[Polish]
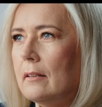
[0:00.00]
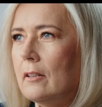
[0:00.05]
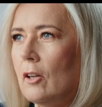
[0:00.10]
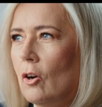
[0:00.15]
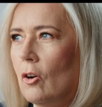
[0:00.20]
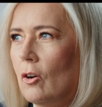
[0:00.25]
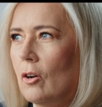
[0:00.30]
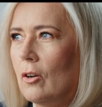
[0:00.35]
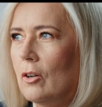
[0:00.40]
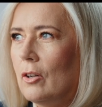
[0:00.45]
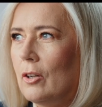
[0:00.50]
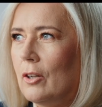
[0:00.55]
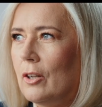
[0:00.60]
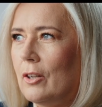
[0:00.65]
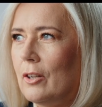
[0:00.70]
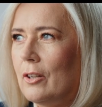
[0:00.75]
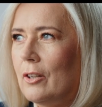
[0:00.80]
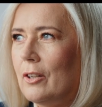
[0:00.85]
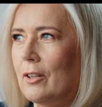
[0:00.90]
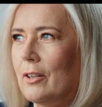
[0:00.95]
to,
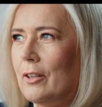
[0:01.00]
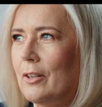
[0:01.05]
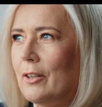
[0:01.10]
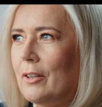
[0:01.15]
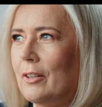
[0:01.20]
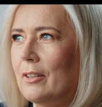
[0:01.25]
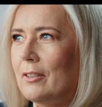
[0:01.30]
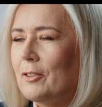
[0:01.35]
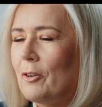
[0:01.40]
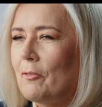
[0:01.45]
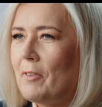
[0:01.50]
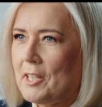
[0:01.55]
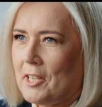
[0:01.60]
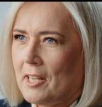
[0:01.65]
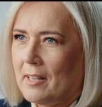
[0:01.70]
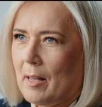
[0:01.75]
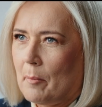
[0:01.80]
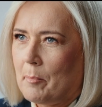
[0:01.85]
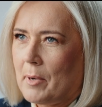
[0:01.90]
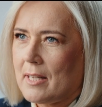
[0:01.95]
y, to
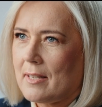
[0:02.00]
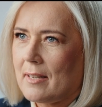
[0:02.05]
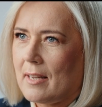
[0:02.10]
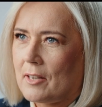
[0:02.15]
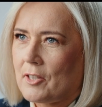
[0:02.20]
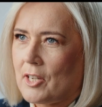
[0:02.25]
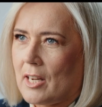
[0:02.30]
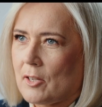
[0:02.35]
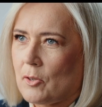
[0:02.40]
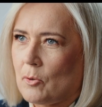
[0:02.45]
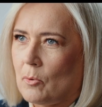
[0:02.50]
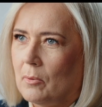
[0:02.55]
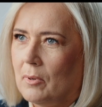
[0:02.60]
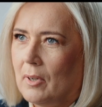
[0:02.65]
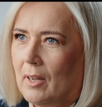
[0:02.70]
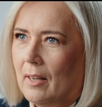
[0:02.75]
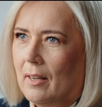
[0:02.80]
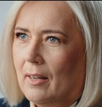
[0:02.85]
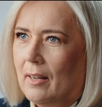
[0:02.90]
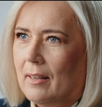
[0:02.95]
właśnie ta presja czasu
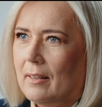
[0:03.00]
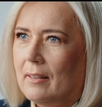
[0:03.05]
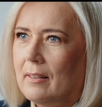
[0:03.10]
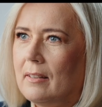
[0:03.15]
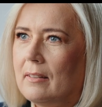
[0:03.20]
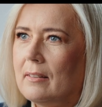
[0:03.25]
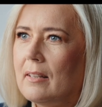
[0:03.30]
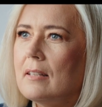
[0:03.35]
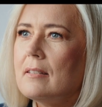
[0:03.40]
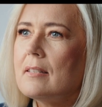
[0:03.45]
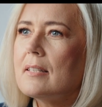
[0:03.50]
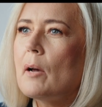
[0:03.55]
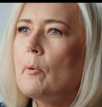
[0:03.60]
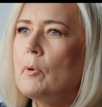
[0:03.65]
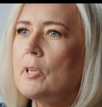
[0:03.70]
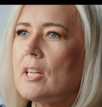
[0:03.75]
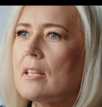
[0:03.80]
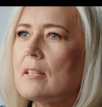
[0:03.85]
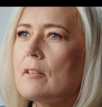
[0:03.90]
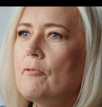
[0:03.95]
i ten
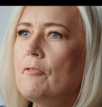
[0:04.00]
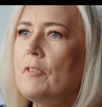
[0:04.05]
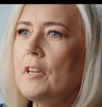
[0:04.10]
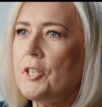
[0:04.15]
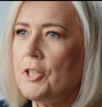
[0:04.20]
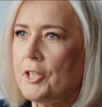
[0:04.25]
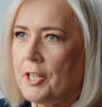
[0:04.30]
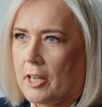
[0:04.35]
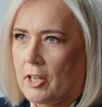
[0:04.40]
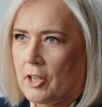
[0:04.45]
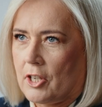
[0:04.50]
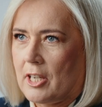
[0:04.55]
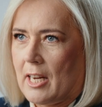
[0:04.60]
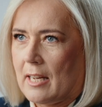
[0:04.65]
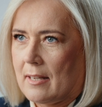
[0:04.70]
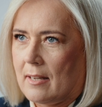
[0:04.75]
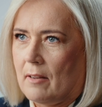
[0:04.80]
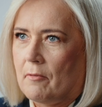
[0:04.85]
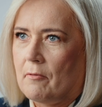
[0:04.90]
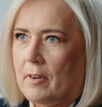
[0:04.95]
cały czas wyścig z
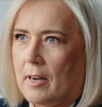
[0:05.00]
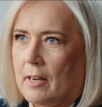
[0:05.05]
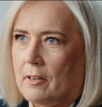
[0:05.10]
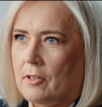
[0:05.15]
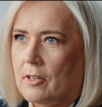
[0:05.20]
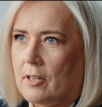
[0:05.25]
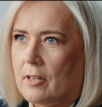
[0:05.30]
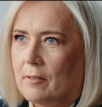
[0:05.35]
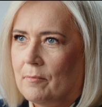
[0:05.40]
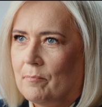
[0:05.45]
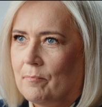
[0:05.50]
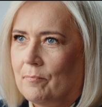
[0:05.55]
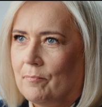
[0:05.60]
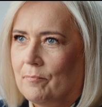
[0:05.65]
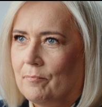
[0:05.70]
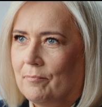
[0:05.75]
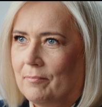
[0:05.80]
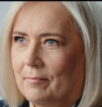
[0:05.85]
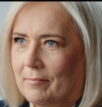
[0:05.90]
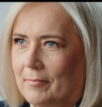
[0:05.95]
czasem wręcz.
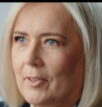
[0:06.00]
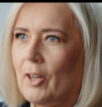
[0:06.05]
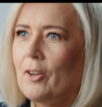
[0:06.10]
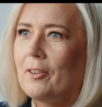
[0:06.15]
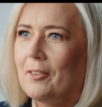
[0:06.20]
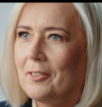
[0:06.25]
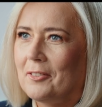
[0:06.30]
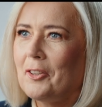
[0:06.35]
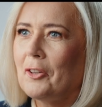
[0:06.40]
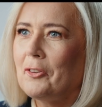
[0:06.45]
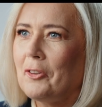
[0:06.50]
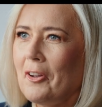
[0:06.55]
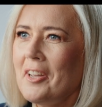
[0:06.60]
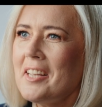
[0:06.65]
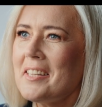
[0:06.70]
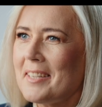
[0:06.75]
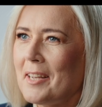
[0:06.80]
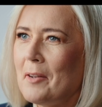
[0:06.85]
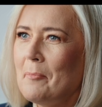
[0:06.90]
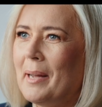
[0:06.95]
To, to, to
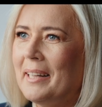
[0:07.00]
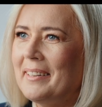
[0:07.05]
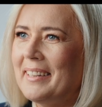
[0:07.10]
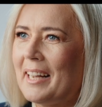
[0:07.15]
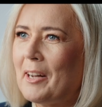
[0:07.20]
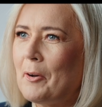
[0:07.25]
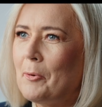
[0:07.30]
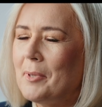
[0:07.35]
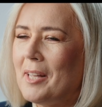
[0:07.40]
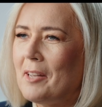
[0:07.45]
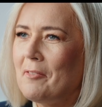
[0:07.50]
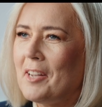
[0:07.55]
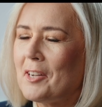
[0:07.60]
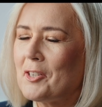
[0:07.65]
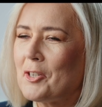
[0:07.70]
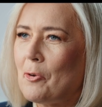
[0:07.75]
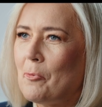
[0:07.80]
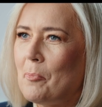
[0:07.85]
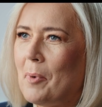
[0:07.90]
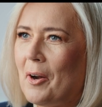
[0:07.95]
jest chyba taką
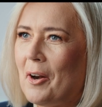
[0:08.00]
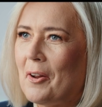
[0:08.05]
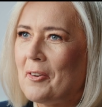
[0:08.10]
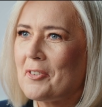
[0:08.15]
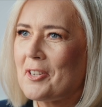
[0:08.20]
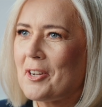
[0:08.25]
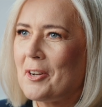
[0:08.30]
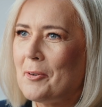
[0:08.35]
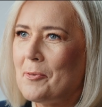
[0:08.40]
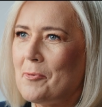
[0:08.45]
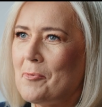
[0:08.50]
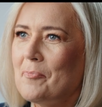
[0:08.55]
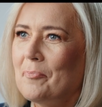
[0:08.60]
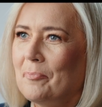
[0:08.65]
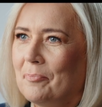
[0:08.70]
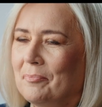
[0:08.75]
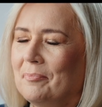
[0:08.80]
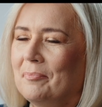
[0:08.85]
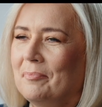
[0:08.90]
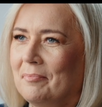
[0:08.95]
największą bolączką.
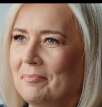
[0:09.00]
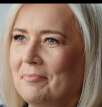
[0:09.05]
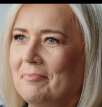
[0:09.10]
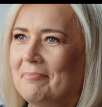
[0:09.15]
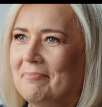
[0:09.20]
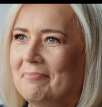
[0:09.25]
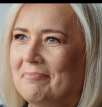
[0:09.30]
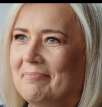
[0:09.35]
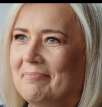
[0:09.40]
Mhm.